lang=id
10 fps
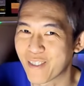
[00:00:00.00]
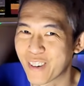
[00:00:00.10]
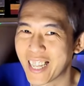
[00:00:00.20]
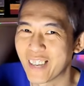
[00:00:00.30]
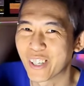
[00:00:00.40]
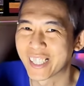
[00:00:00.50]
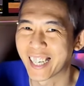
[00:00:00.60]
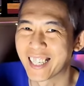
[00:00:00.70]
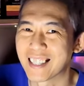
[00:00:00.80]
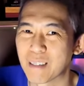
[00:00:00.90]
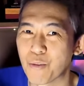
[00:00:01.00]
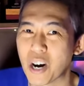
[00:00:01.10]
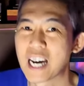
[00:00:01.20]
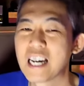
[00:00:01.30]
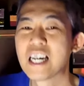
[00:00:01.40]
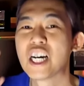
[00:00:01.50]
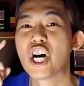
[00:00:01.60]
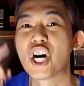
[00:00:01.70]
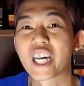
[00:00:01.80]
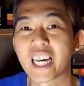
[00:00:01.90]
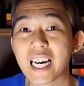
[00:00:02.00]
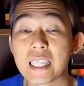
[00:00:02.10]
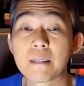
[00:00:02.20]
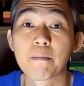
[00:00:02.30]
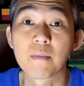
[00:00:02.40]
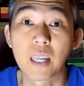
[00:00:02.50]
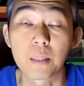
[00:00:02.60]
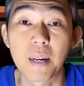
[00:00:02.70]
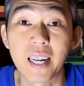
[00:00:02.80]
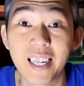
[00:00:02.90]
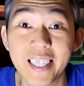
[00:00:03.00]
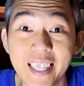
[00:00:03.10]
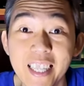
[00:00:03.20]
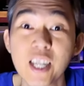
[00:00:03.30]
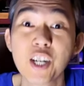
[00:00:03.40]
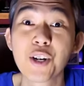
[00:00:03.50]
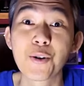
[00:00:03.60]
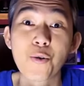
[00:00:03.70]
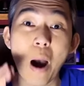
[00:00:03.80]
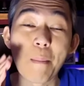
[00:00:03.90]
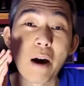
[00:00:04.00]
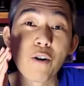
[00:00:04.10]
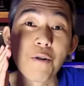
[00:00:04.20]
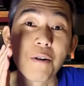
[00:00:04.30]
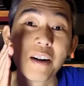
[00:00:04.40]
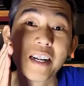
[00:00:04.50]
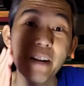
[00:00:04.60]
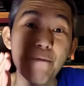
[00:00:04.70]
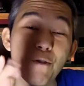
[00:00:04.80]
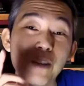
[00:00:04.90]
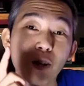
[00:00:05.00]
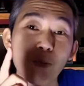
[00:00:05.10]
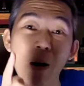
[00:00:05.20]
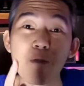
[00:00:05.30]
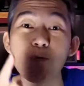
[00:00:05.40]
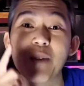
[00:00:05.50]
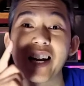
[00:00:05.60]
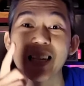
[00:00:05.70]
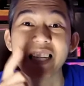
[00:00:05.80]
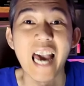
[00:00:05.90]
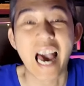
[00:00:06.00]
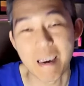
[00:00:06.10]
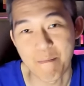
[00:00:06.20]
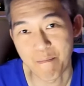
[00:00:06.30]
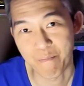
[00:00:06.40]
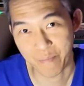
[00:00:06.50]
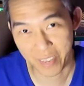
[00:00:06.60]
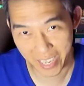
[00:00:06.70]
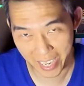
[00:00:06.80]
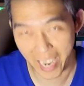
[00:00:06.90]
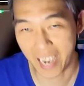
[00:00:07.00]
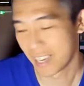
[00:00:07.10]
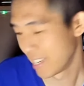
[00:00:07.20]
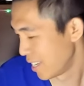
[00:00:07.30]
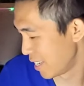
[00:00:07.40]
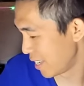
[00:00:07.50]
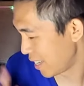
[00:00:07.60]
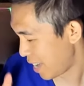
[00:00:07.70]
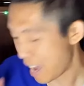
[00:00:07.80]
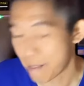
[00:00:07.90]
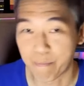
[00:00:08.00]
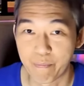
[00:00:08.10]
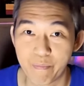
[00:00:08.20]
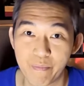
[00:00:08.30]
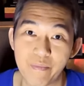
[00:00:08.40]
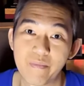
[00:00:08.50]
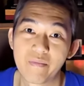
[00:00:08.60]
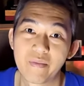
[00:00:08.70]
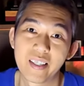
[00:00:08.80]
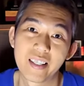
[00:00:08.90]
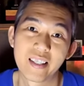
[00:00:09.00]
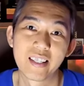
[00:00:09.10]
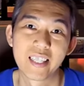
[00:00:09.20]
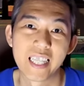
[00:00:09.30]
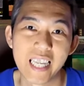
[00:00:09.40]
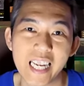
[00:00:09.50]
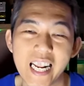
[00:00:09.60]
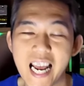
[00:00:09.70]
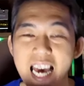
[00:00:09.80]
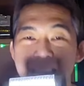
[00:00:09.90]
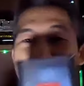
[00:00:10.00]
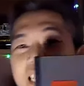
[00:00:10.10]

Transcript: friendly buat kalian semua. Oke okay, guys, kesempatan kali ini, gua mau review satu parfum yang lagi hype. Ya, hype. Ini adalah